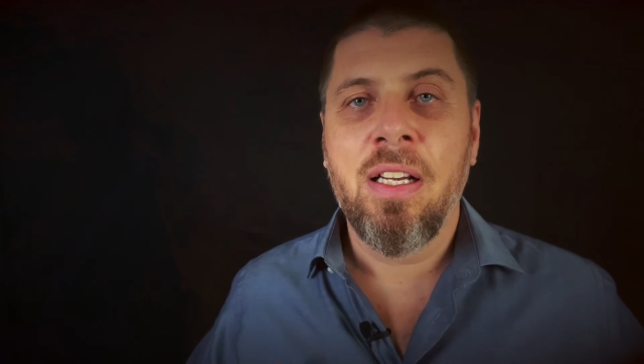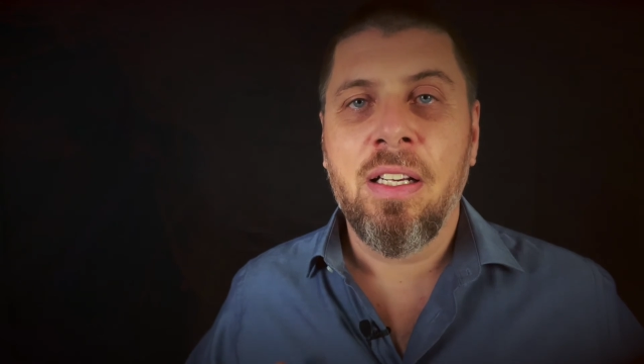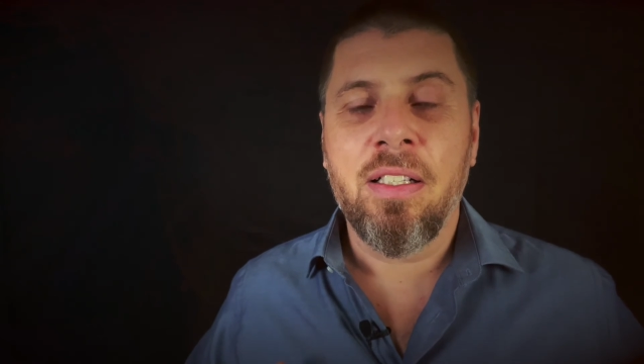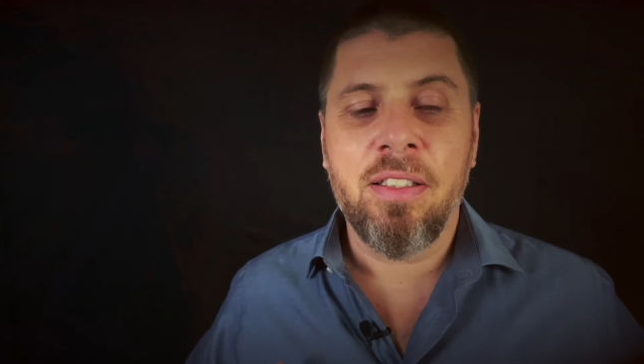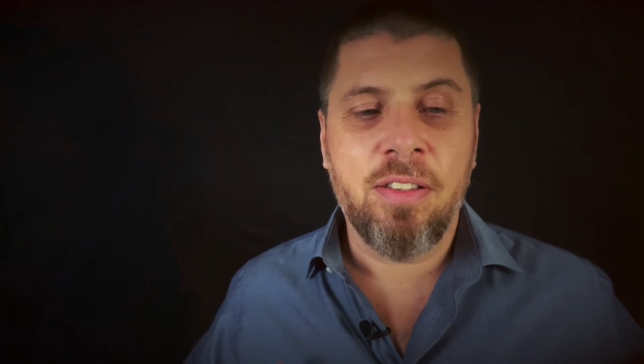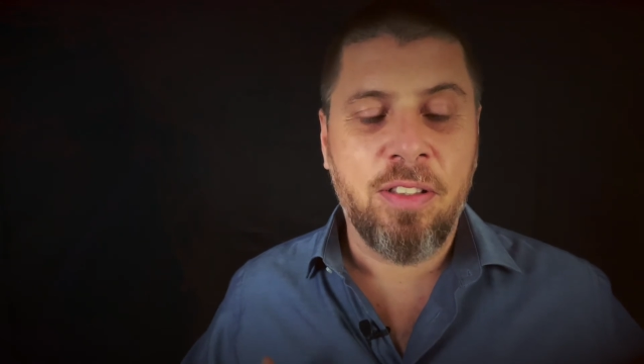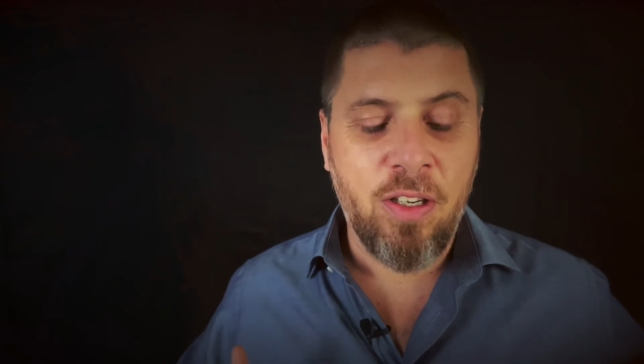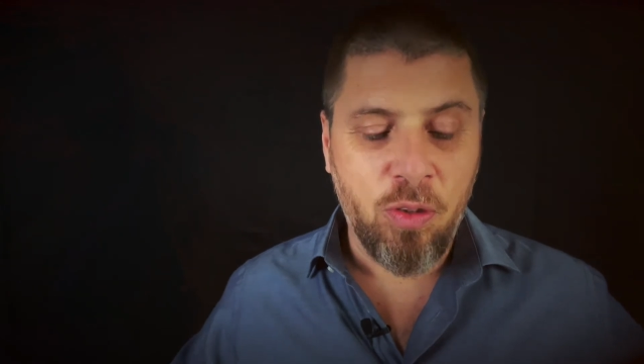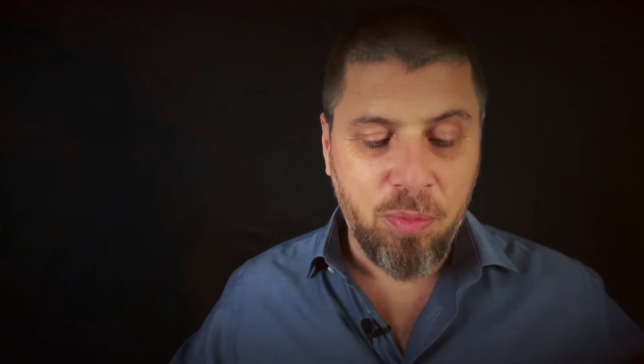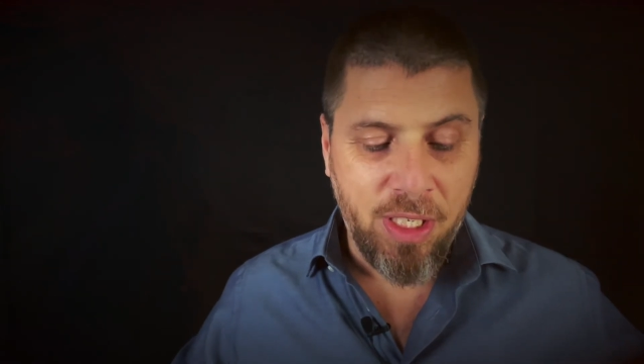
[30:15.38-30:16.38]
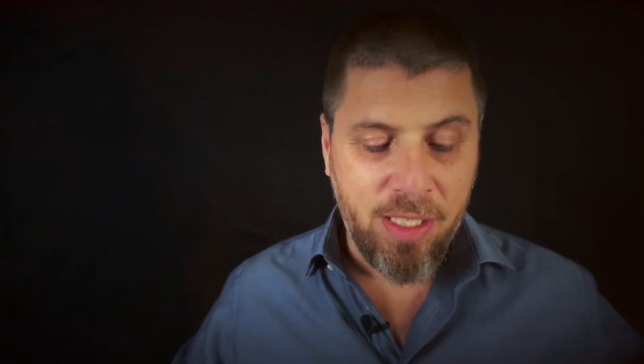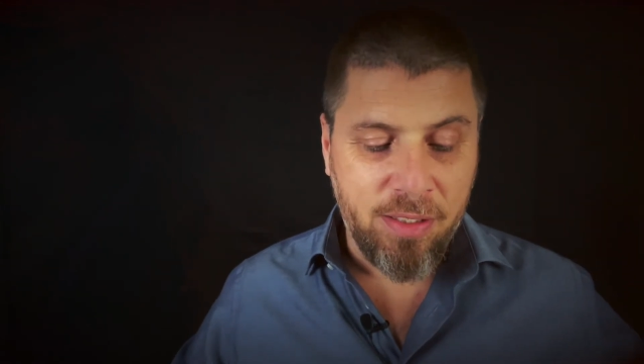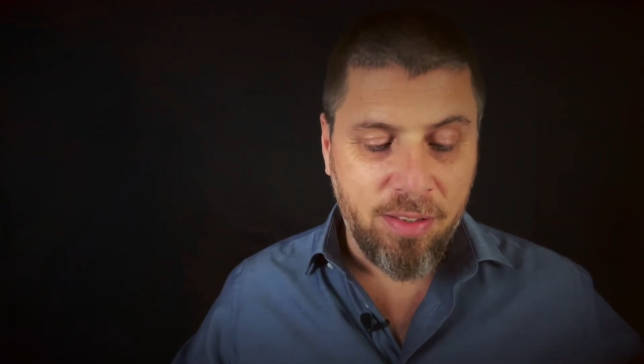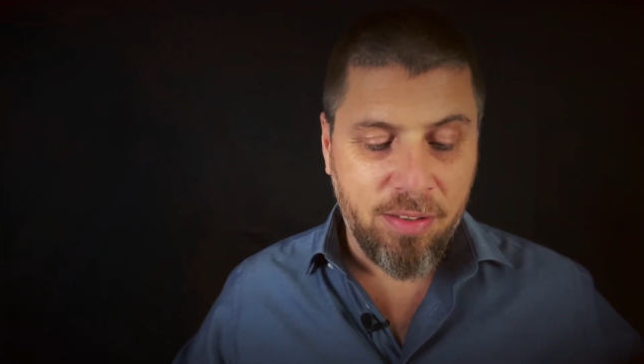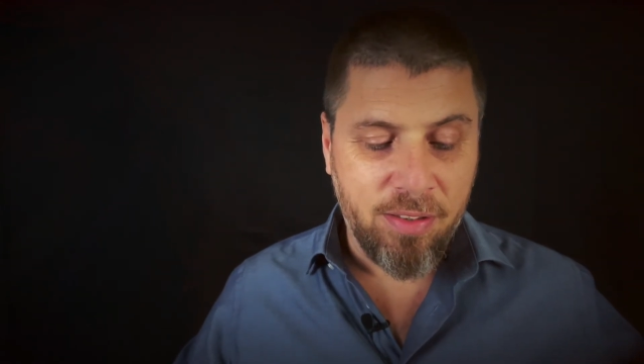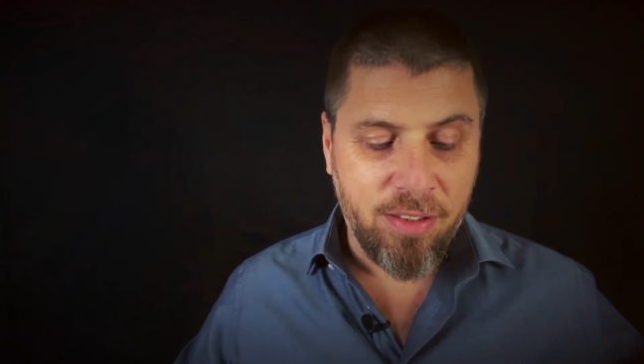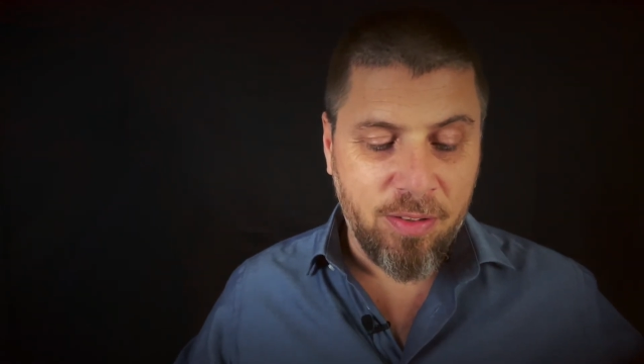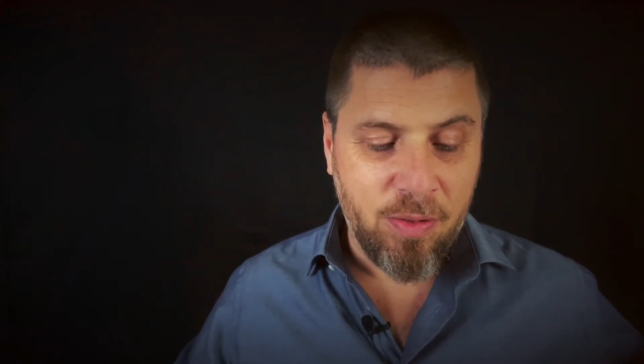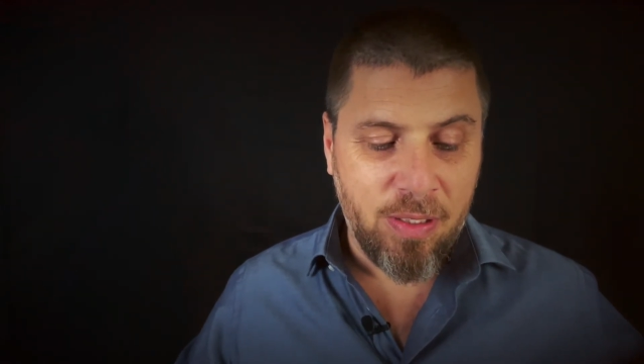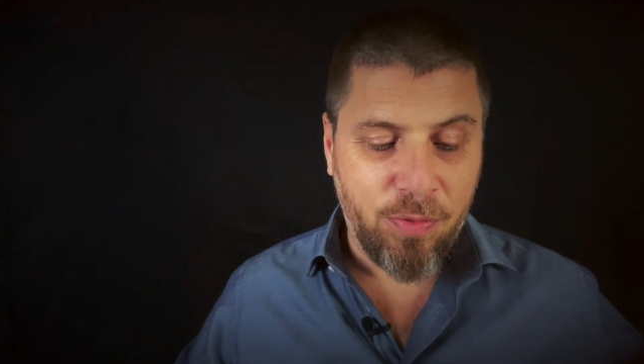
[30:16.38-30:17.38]
äh, darum geht, äh,
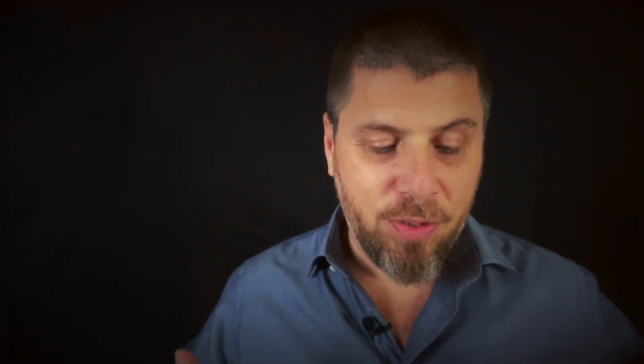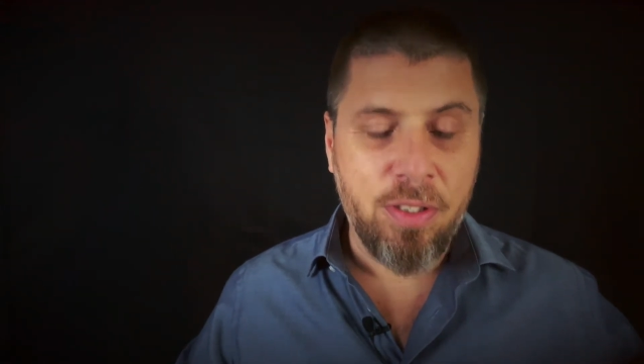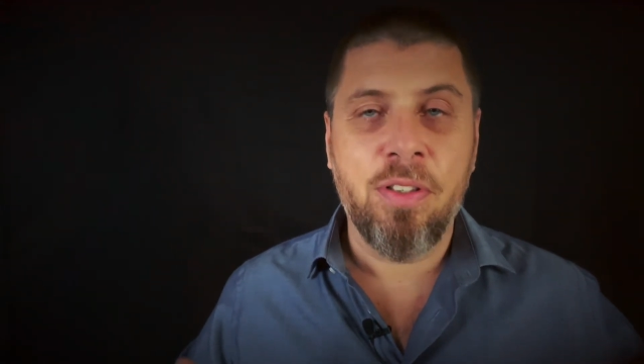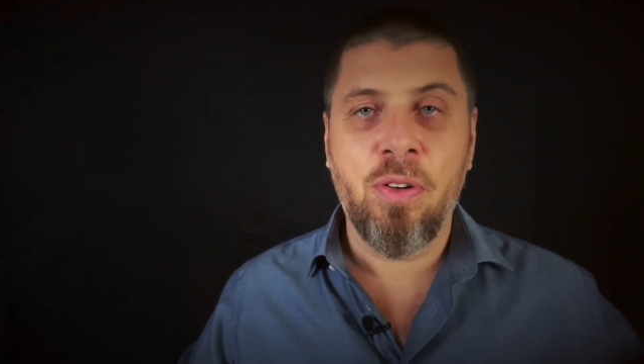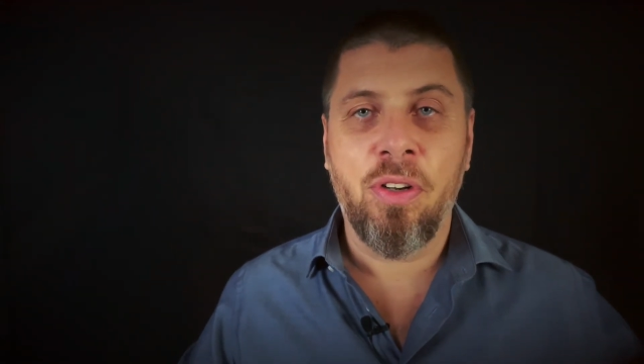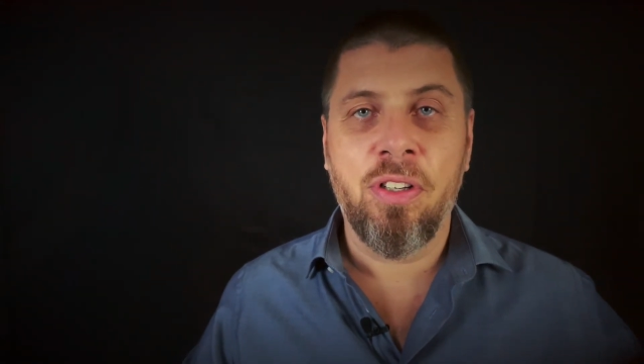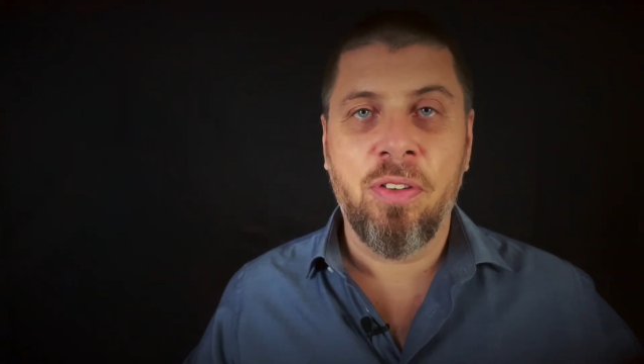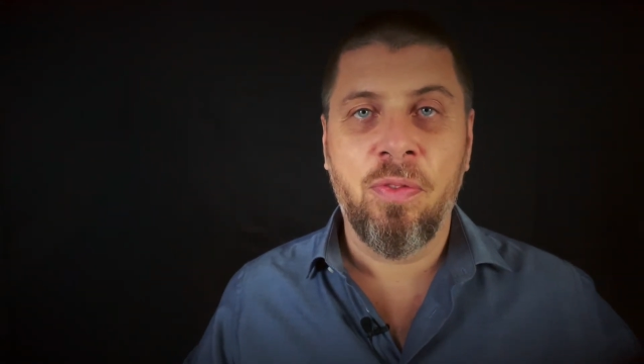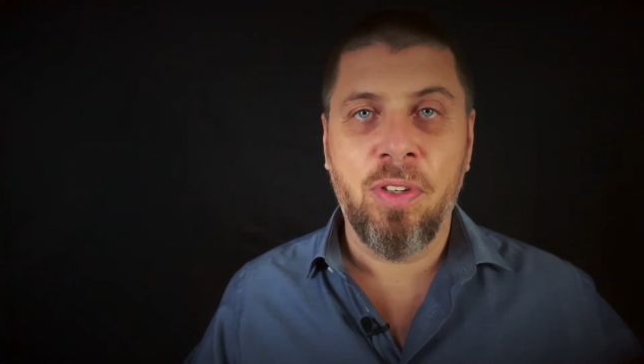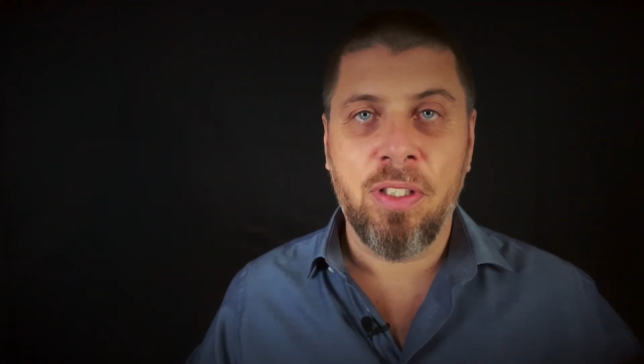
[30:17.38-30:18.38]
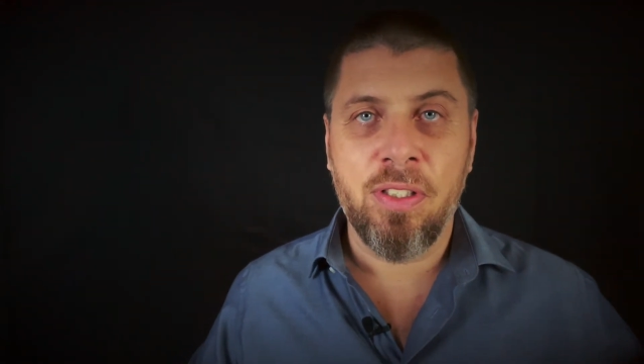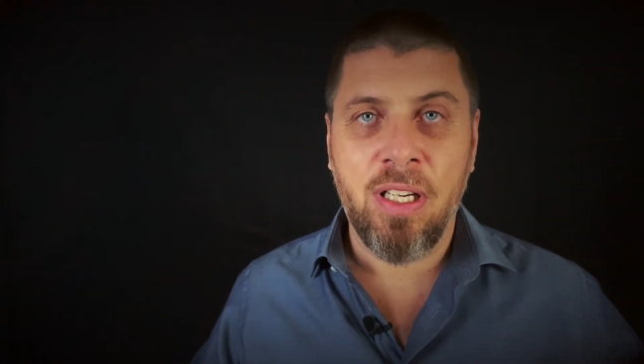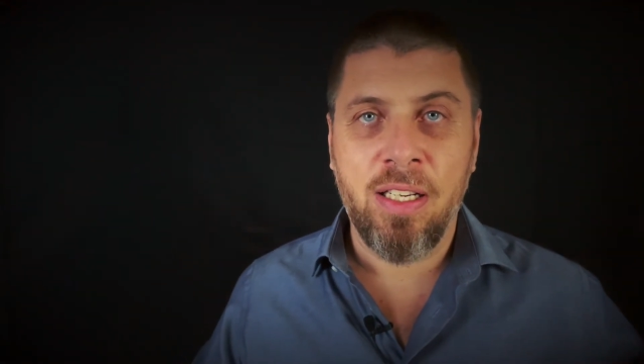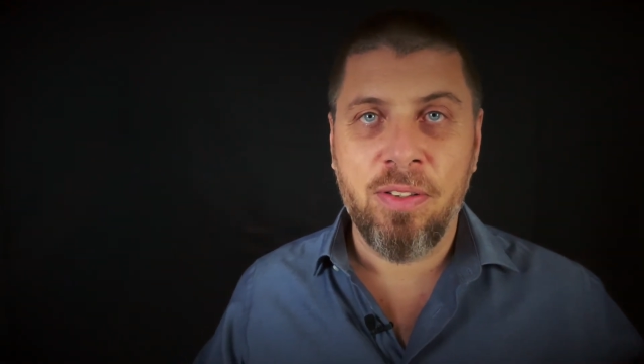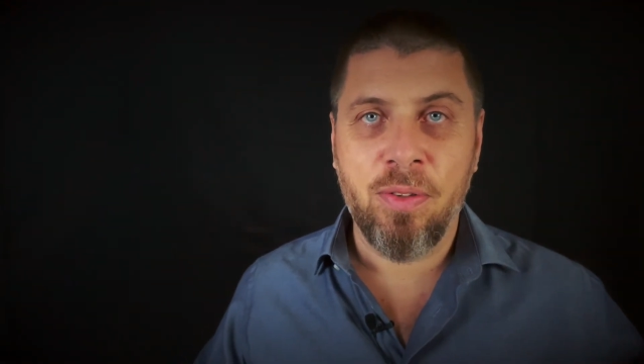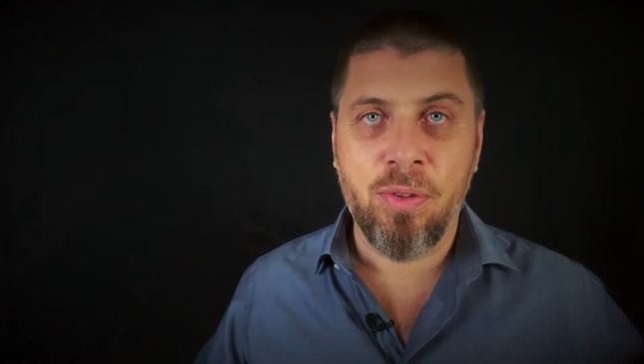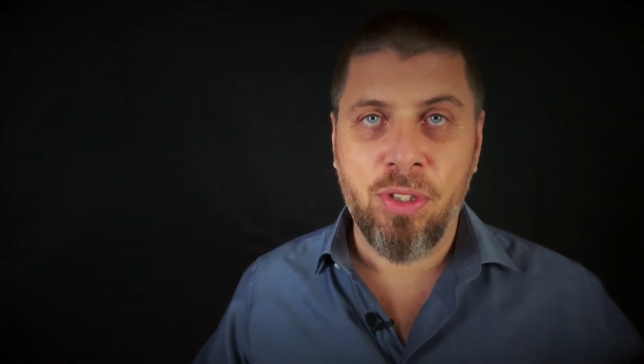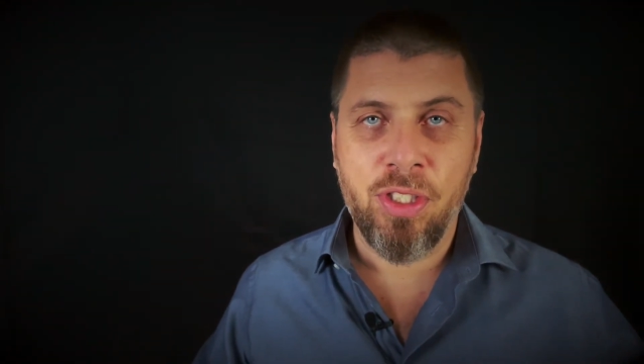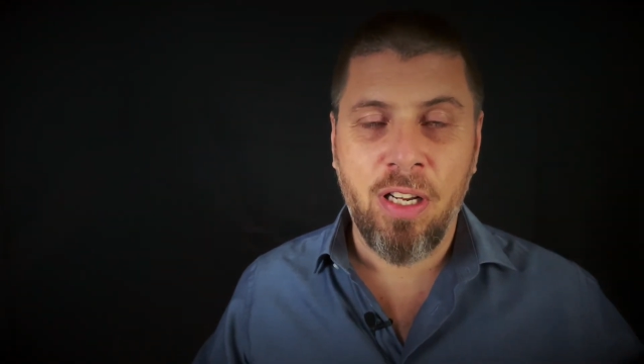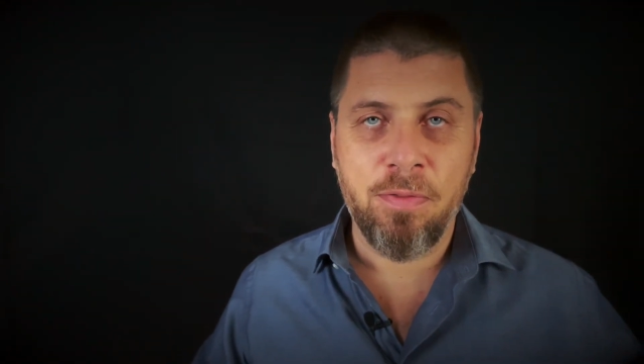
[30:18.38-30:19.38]
für sich eine neue Wirklichkeit zu
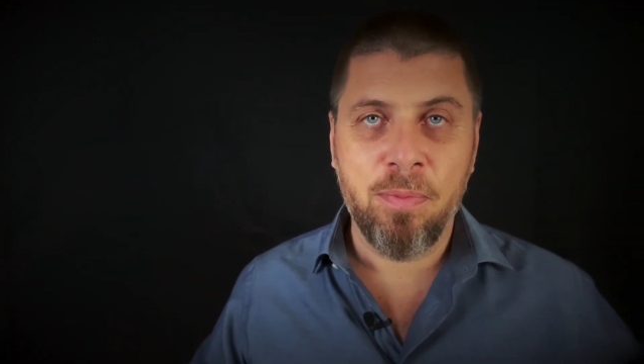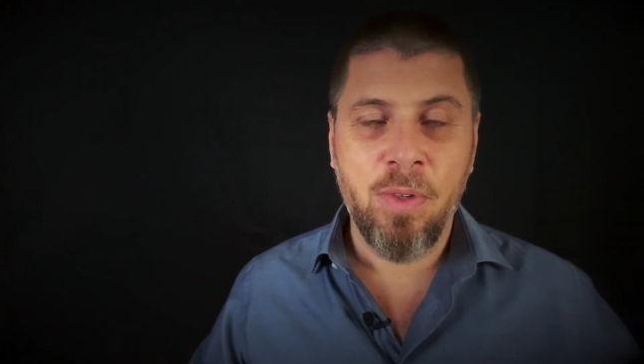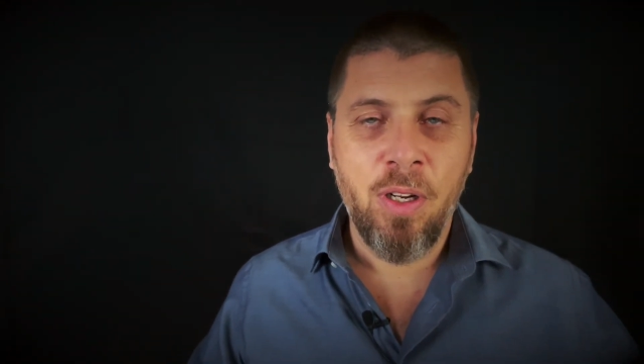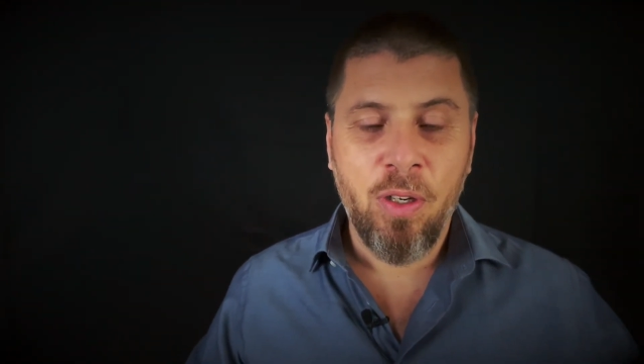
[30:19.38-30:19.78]
schaffen,